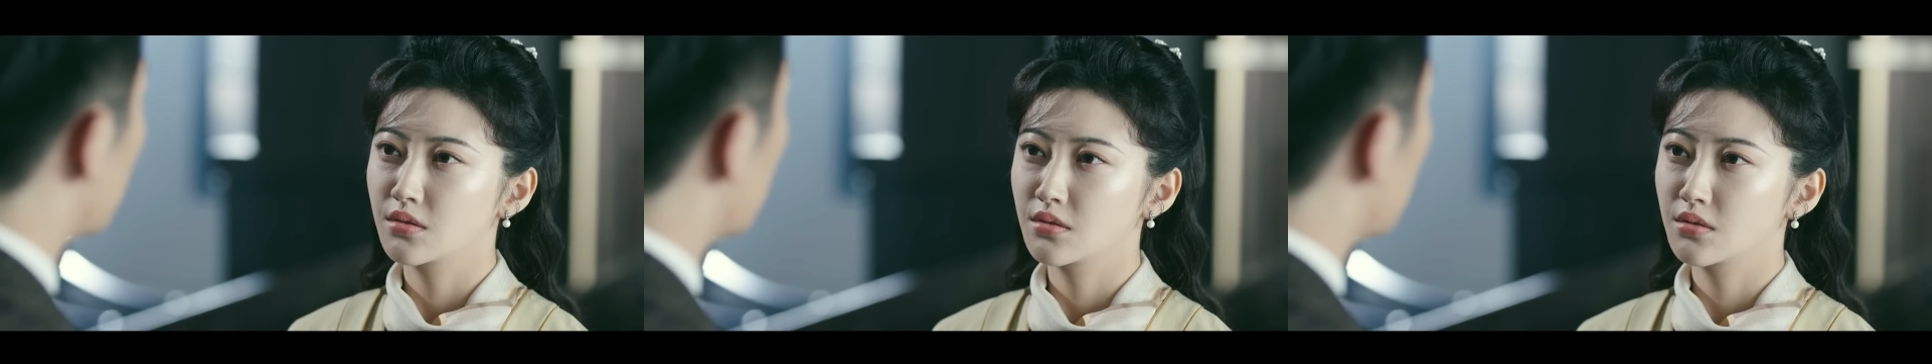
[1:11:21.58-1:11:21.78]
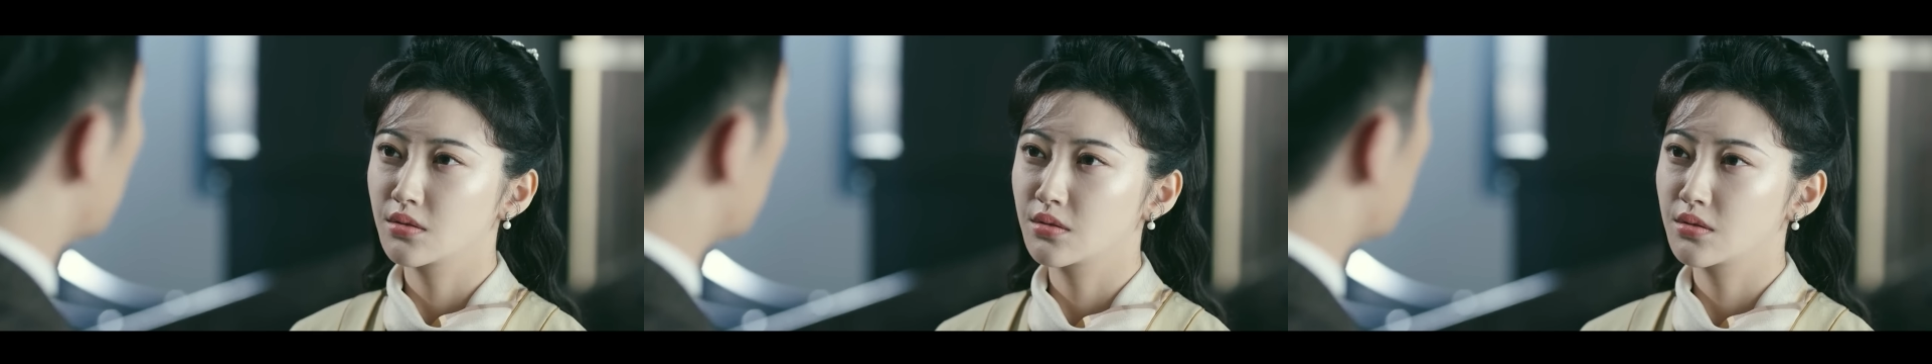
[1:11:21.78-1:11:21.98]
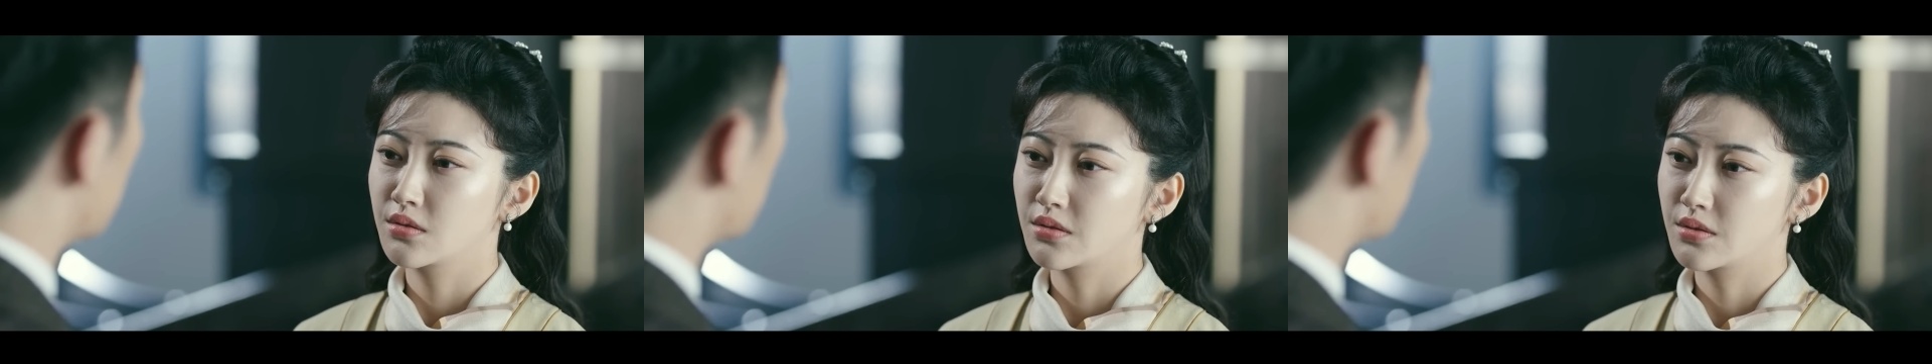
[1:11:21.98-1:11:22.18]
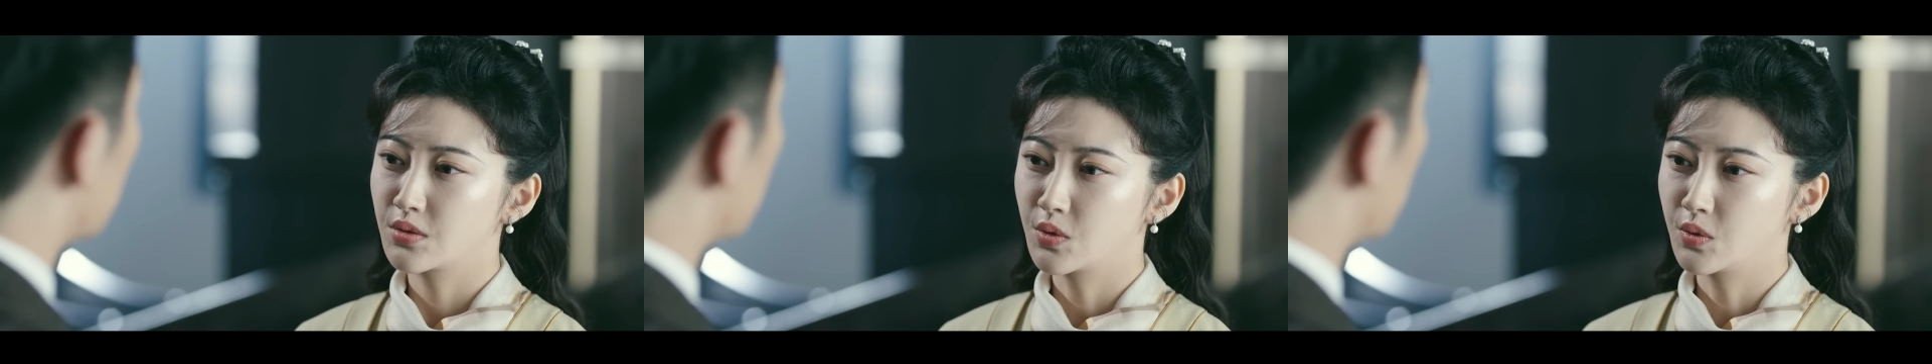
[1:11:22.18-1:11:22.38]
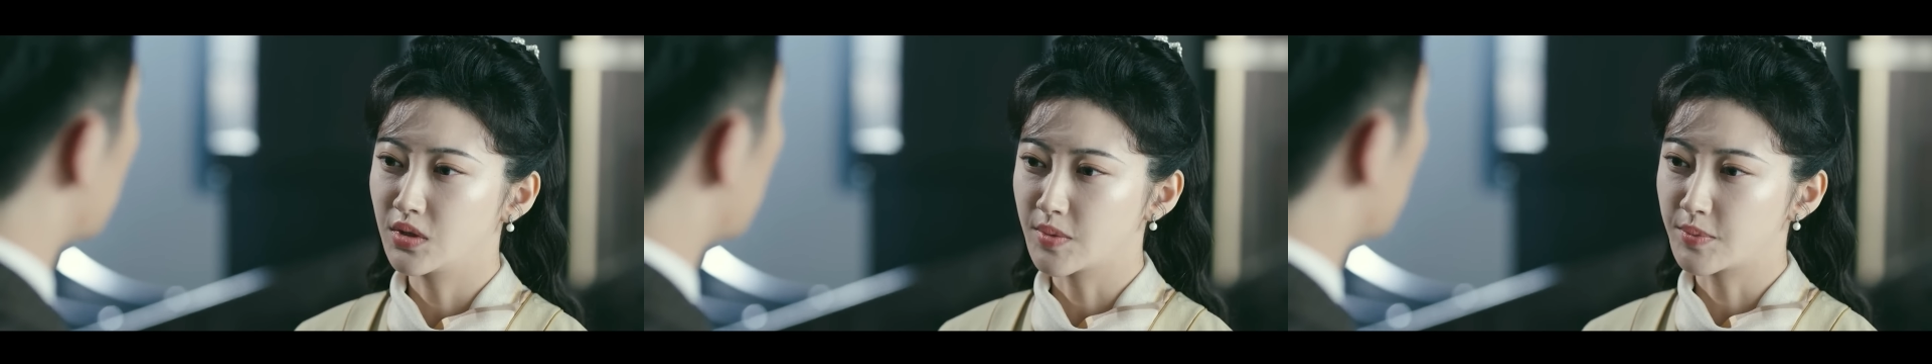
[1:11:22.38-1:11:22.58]
Lần này đến nhà
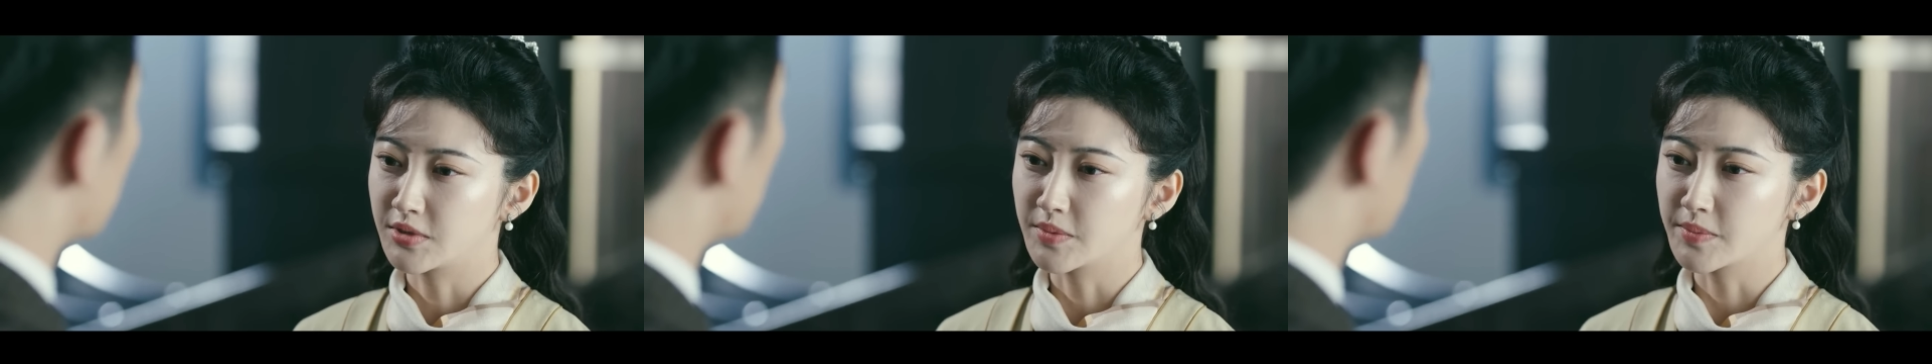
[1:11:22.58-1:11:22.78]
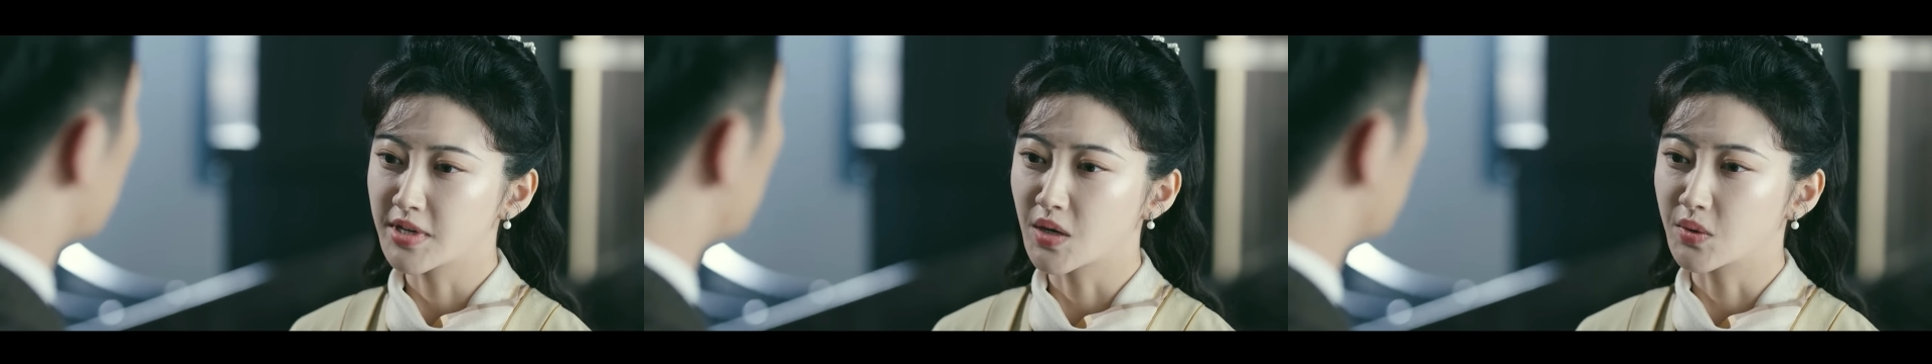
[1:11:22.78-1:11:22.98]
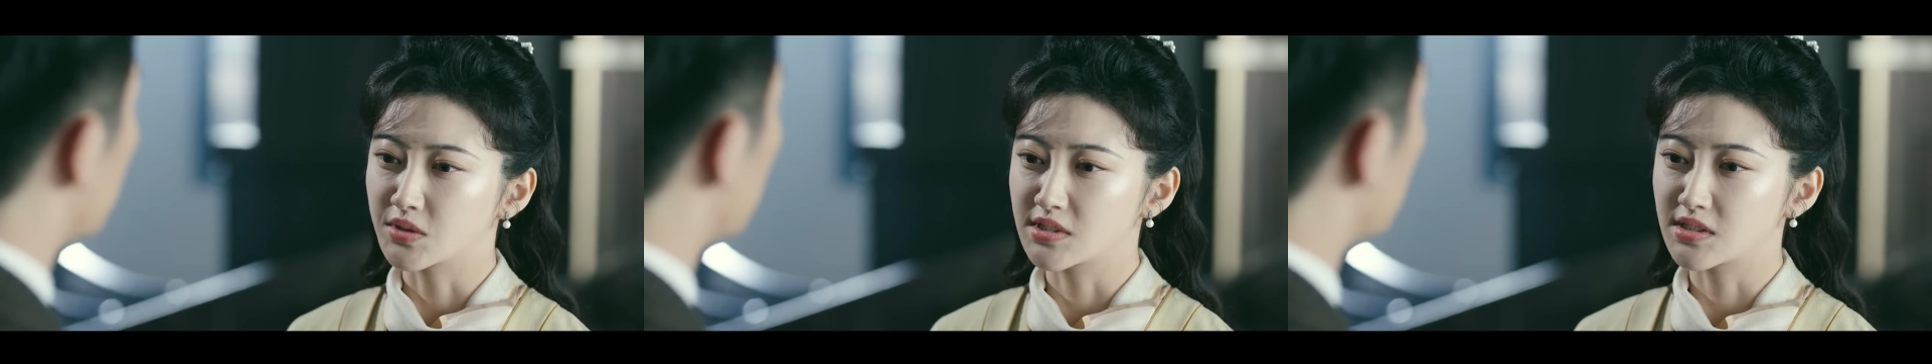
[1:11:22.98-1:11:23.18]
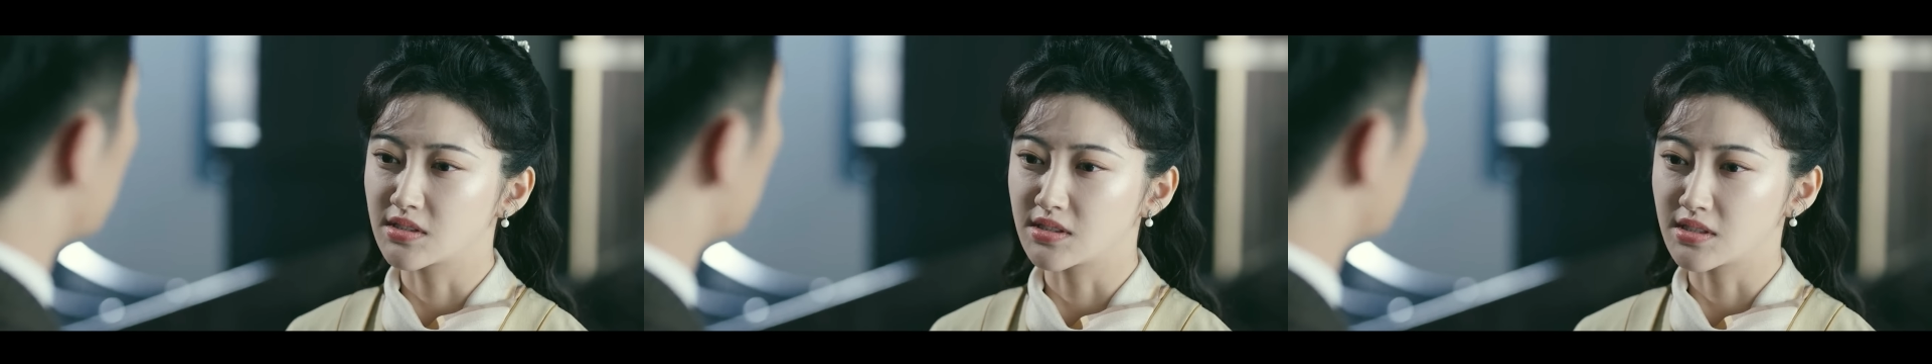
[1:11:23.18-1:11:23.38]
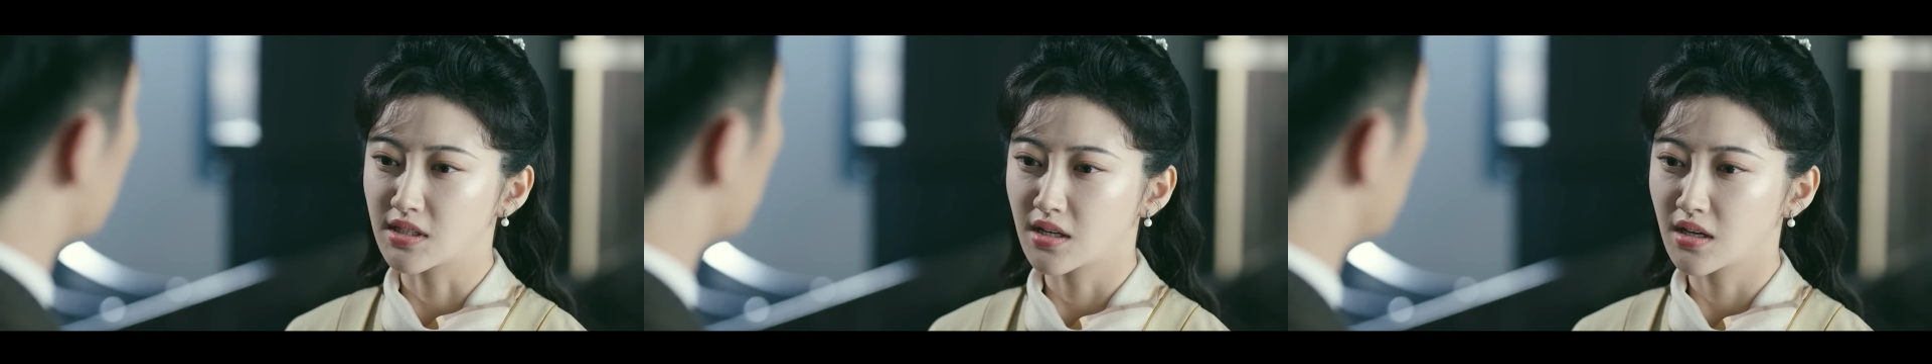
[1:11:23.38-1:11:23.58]
thờ cũng là chuyện nằm trong
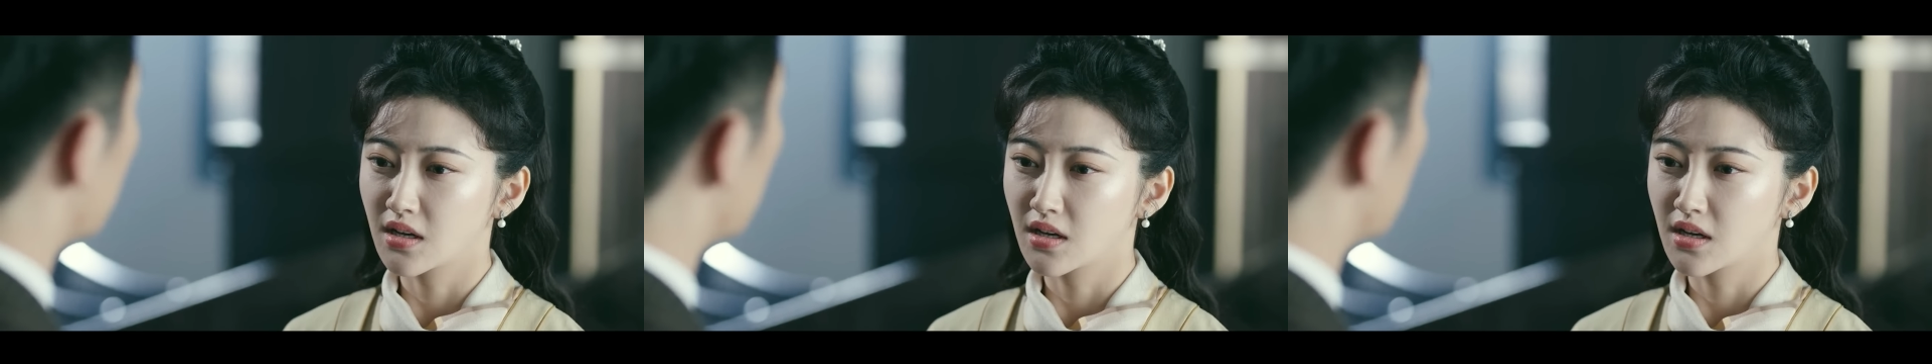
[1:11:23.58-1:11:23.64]
kế